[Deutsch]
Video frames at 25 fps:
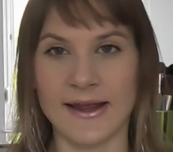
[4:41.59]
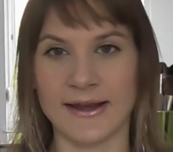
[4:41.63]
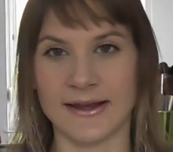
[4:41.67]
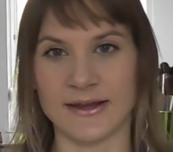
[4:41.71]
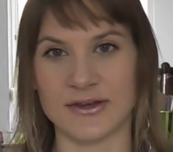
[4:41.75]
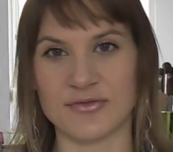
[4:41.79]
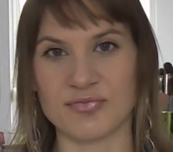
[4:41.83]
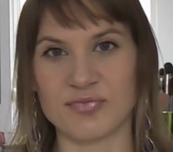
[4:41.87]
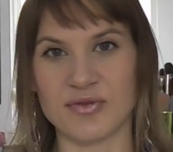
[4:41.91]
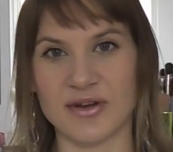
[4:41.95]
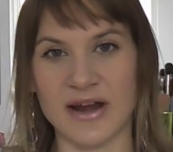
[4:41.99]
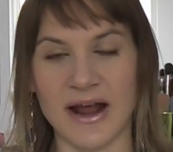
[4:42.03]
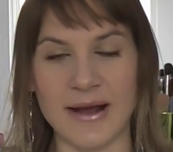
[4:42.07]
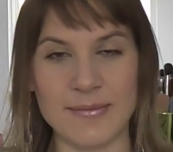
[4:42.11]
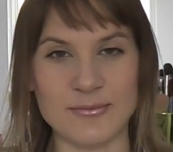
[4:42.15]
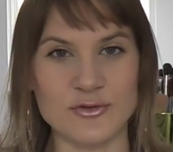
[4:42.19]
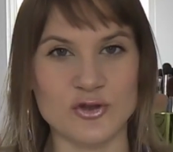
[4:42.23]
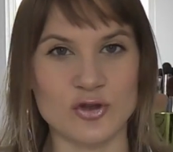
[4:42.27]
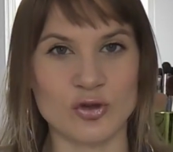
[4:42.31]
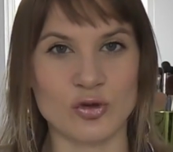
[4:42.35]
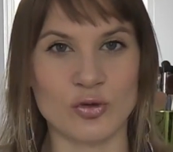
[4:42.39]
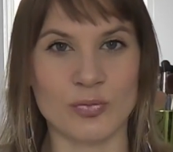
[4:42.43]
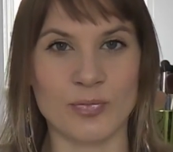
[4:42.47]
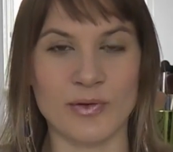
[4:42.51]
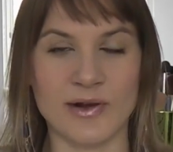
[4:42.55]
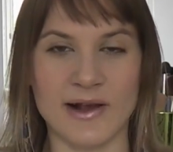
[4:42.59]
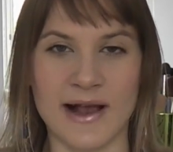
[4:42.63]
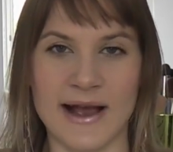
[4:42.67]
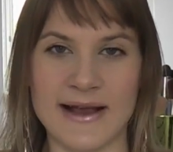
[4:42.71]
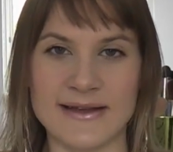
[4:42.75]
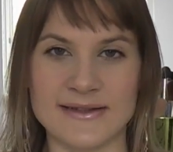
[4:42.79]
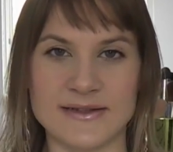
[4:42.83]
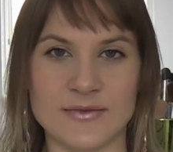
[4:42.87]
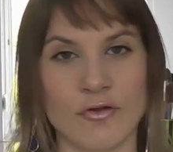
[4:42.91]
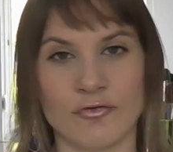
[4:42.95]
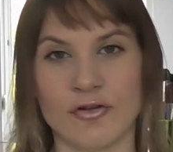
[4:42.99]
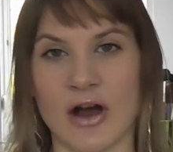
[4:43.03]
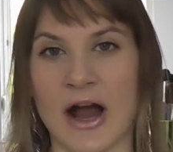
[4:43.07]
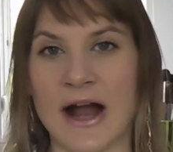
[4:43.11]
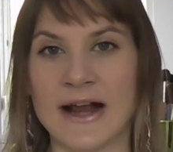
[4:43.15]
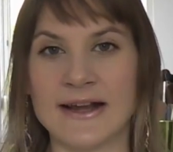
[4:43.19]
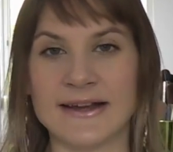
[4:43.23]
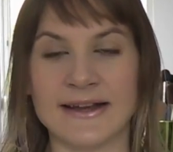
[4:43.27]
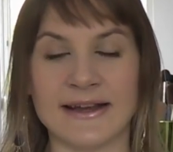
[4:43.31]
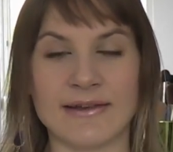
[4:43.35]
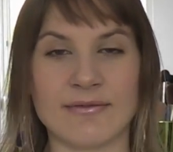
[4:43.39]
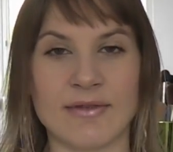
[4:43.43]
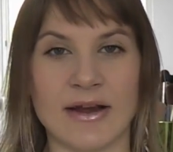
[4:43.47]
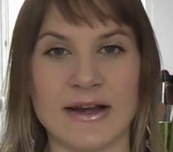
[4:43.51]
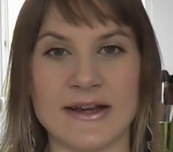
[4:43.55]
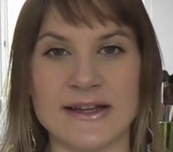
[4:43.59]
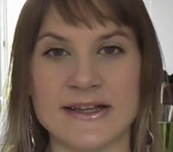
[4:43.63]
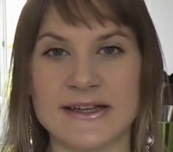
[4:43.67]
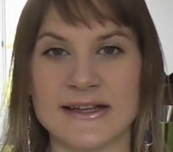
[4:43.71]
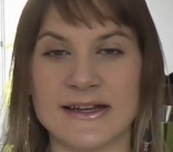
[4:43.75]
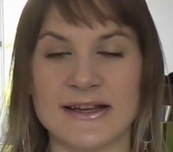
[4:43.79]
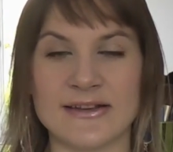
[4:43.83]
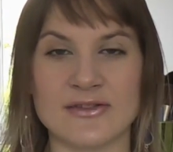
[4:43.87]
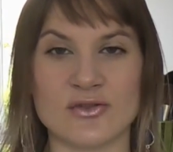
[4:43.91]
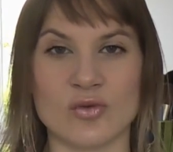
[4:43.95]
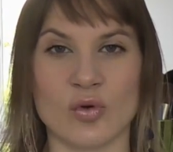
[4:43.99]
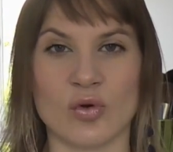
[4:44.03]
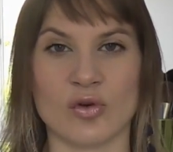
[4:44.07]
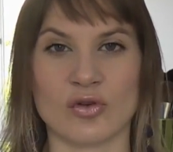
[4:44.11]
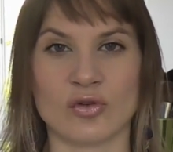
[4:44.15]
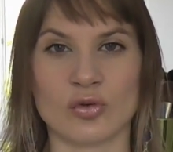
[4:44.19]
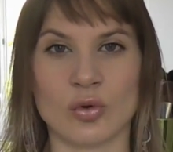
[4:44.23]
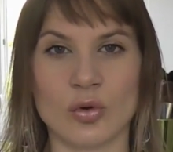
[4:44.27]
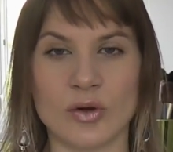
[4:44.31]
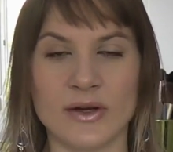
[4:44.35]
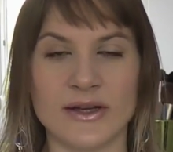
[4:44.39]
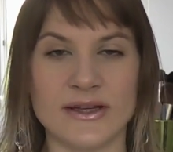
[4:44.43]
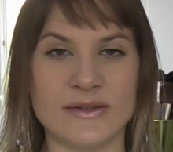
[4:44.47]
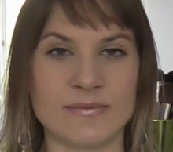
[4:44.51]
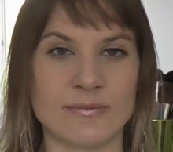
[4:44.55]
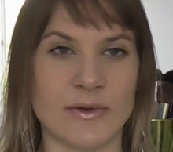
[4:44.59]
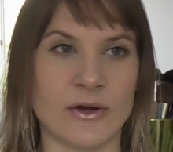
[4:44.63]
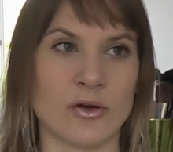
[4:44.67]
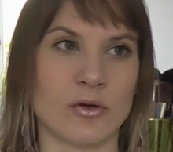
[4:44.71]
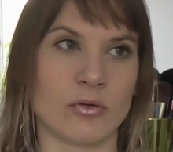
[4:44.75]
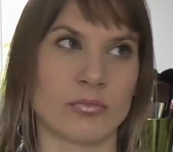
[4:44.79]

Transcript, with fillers: Ich bin absolut begeistert, vor allen Dingen, weil ich nicht so geduldig bin,